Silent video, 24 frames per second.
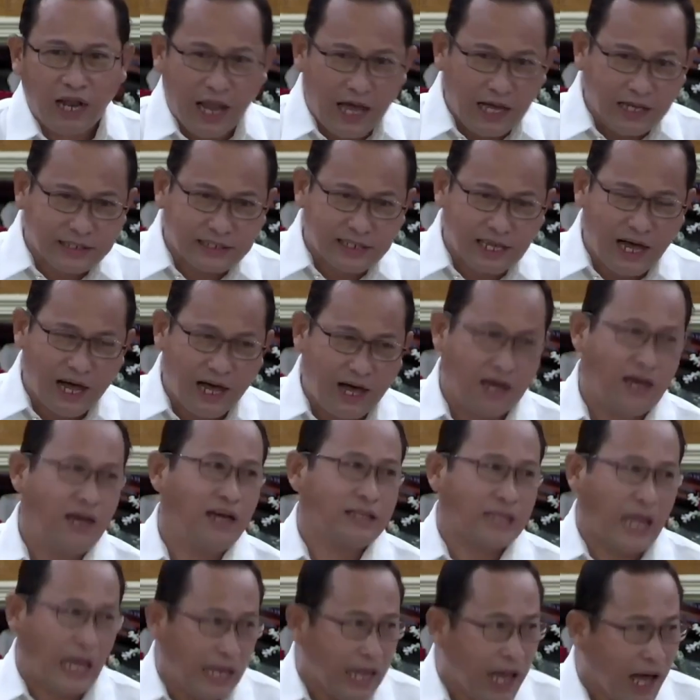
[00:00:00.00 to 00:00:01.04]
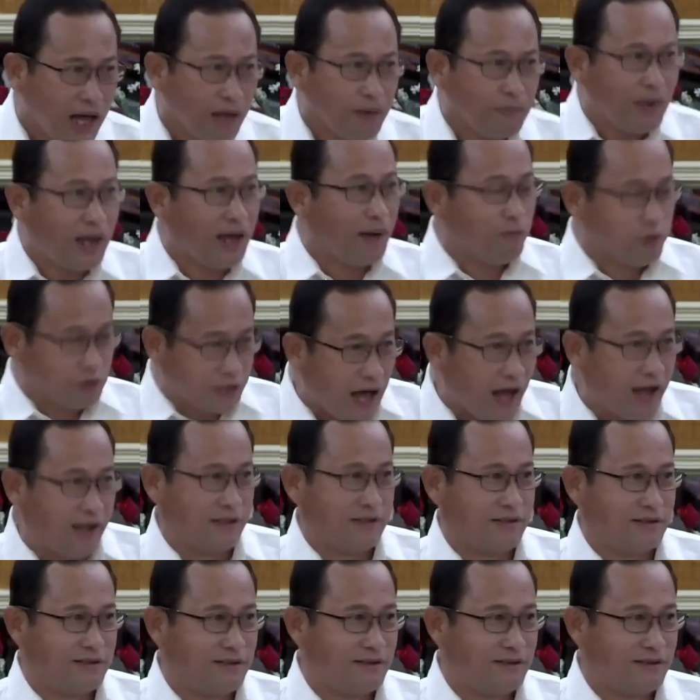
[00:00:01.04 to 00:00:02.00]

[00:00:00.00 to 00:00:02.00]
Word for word: na lang sa tanang mga butang.